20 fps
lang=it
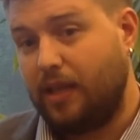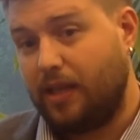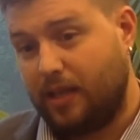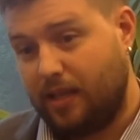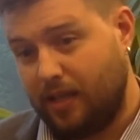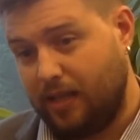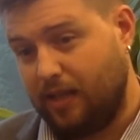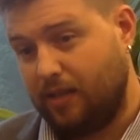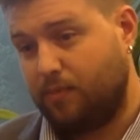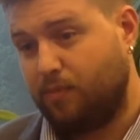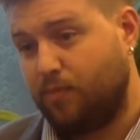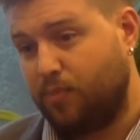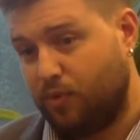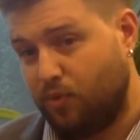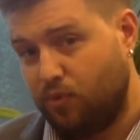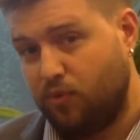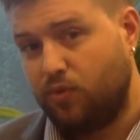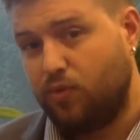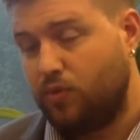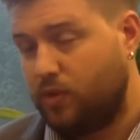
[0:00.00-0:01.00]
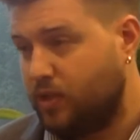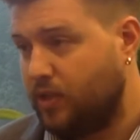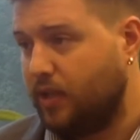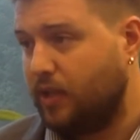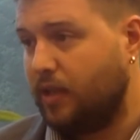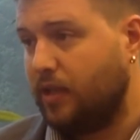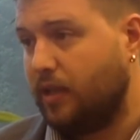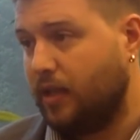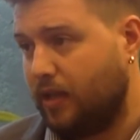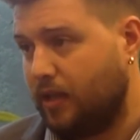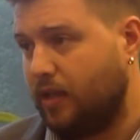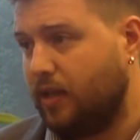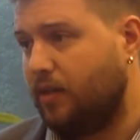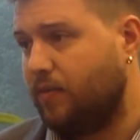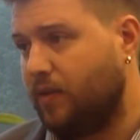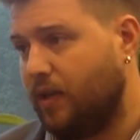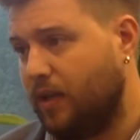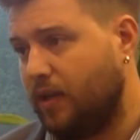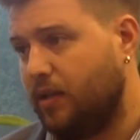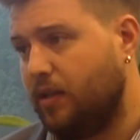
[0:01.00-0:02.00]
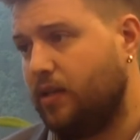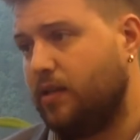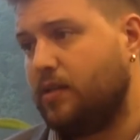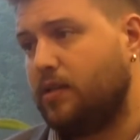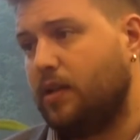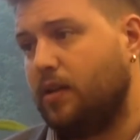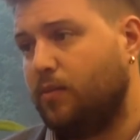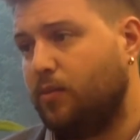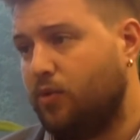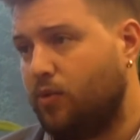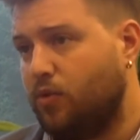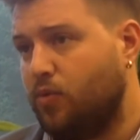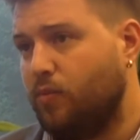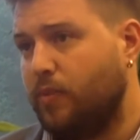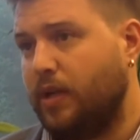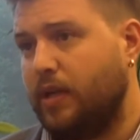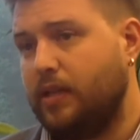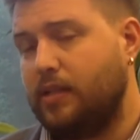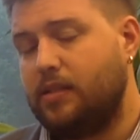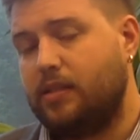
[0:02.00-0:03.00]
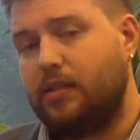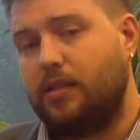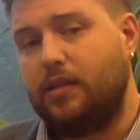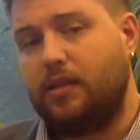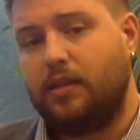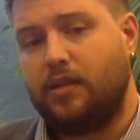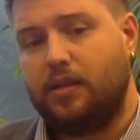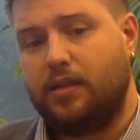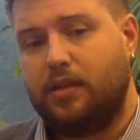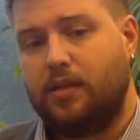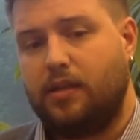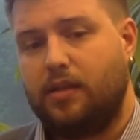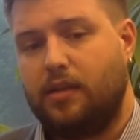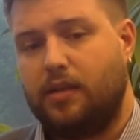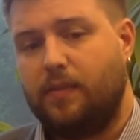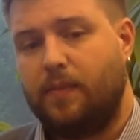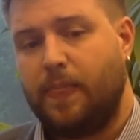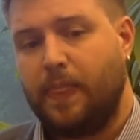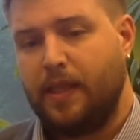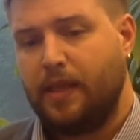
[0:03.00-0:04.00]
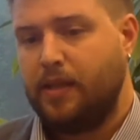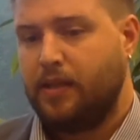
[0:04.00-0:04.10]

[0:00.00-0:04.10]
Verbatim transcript: e che produce e che rivende diciamo, con mezzi eh,